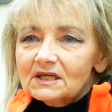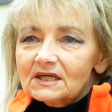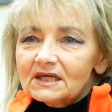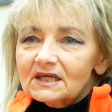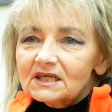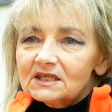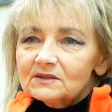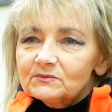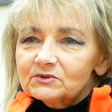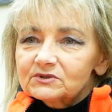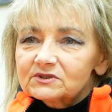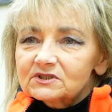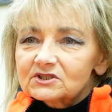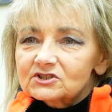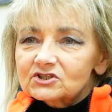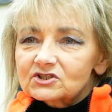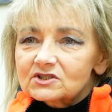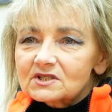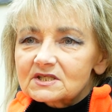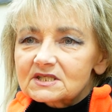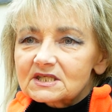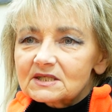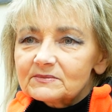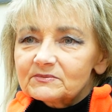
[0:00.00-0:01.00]
albo
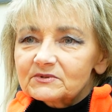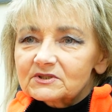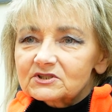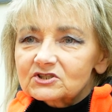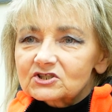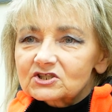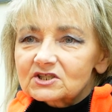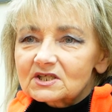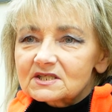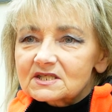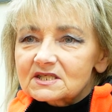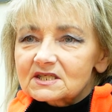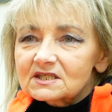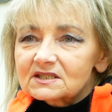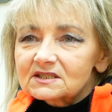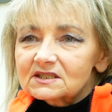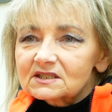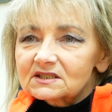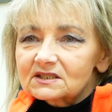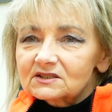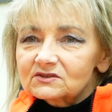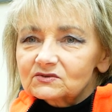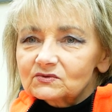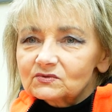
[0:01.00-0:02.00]
też i zabrać szansę
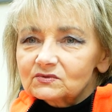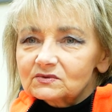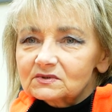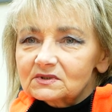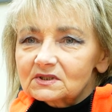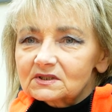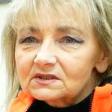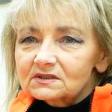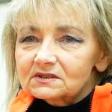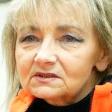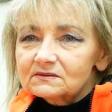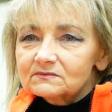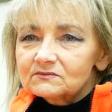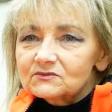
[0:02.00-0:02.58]
na ratunek,